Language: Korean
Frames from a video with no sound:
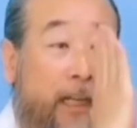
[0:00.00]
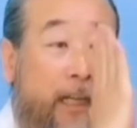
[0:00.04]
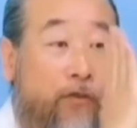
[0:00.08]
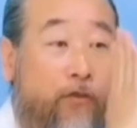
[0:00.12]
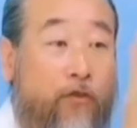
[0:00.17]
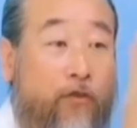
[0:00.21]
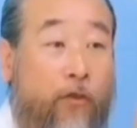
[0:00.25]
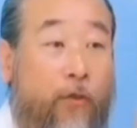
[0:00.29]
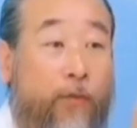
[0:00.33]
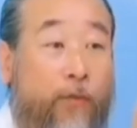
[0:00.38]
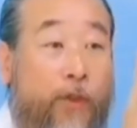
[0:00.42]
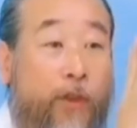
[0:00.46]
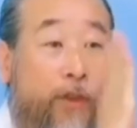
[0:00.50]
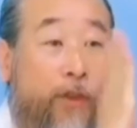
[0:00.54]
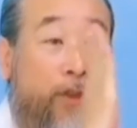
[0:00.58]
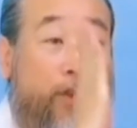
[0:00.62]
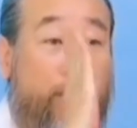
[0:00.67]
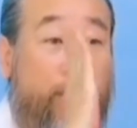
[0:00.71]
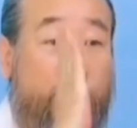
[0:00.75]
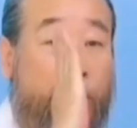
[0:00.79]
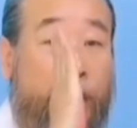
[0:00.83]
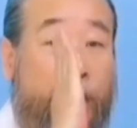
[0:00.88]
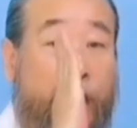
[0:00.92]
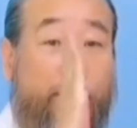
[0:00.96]
네가
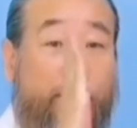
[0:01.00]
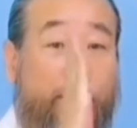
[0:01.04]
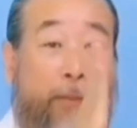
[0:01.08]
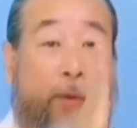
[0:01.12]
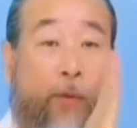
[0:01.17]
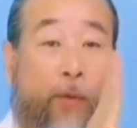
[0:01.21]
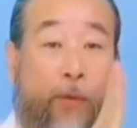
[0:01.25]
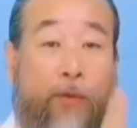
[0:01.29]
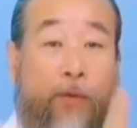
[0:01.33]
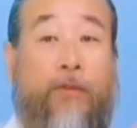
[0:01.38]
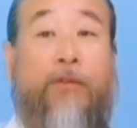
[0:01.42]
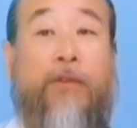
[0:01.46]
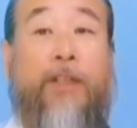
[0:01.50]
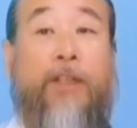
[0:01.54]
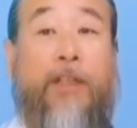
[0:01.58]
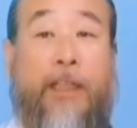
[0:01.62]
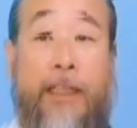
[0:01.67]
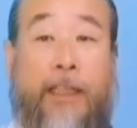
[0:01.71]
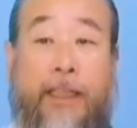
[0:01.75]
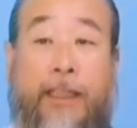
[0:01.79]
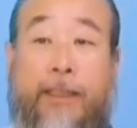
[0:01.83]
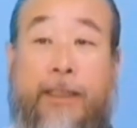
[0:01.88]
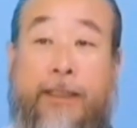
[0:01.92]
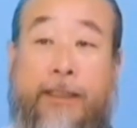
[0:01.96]
처리할 수 없는 거는
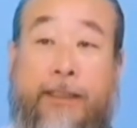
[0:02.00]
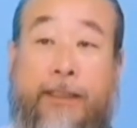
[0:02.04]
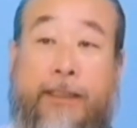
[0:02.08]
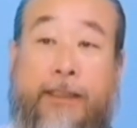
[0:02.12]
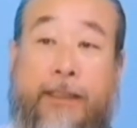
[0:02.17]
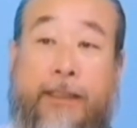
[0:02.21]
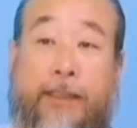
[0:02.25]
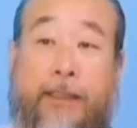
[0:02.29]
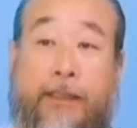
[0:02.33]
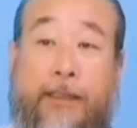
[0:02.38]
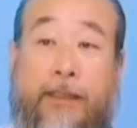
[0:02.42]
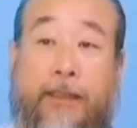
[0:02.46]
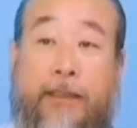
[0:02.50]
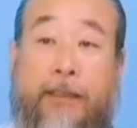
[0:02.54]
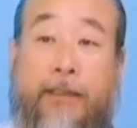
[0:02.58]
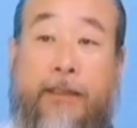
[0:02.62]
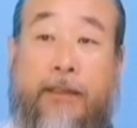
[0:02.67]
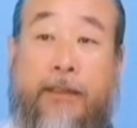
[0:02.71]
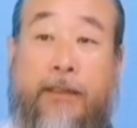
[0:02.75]
네가 모르는 거야.